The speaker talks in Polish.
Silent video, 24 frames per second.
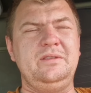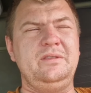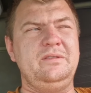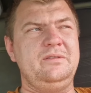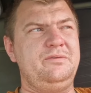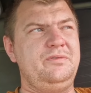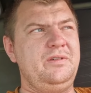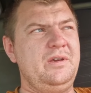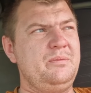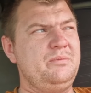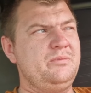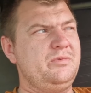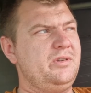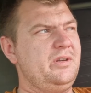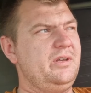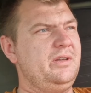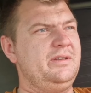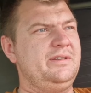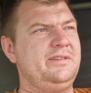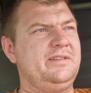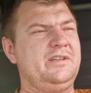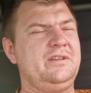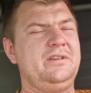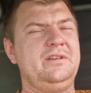Wiem, że
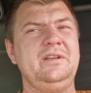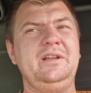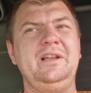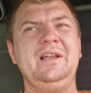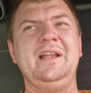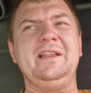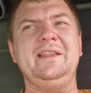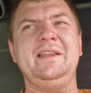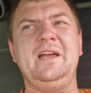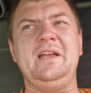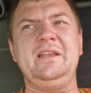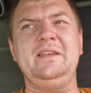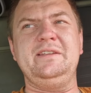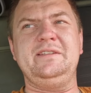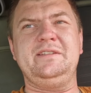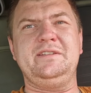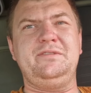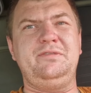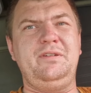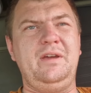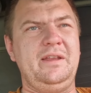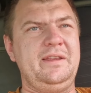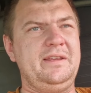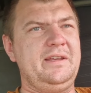latanie z
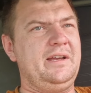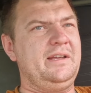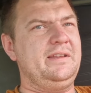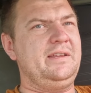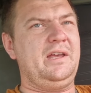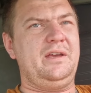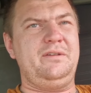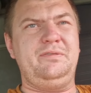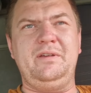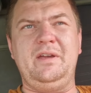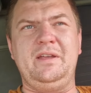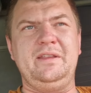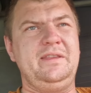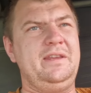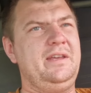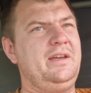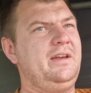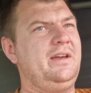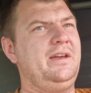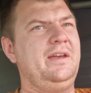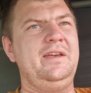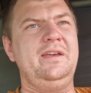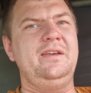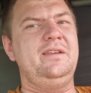kwiatka na
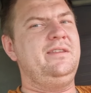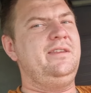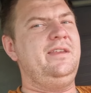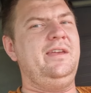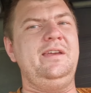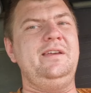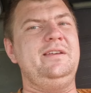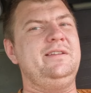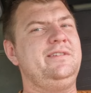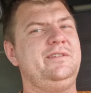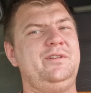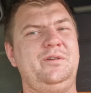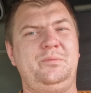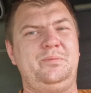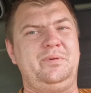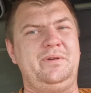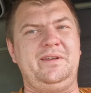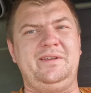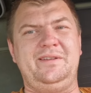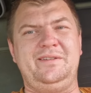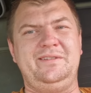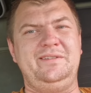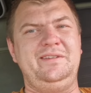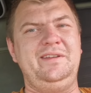kwiatek nie jest
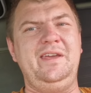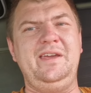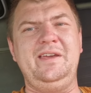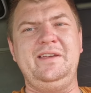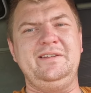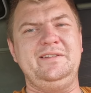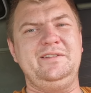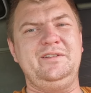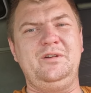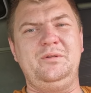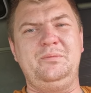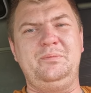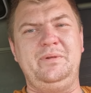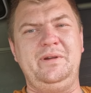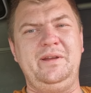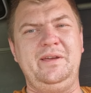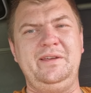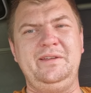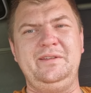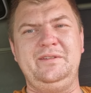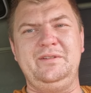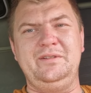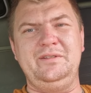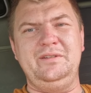dobre. Nie jest
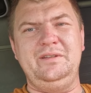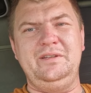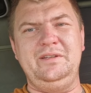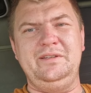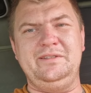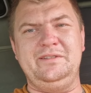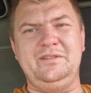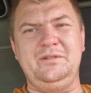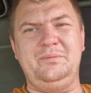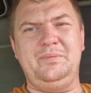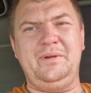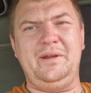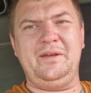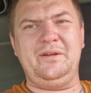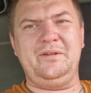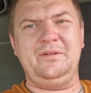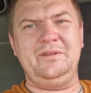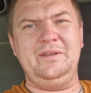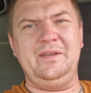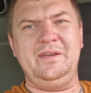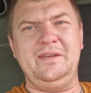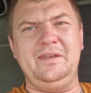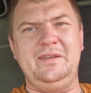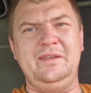dobre i to nic dobrego
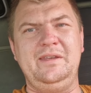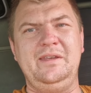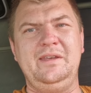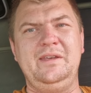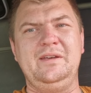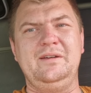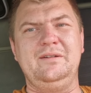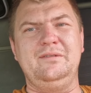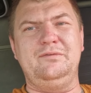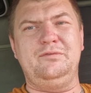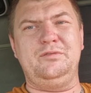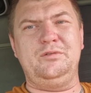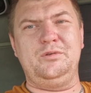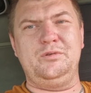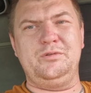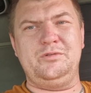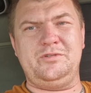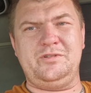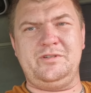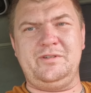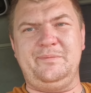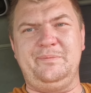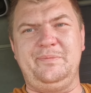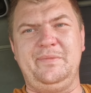nie
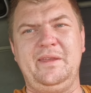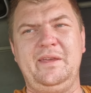wróży.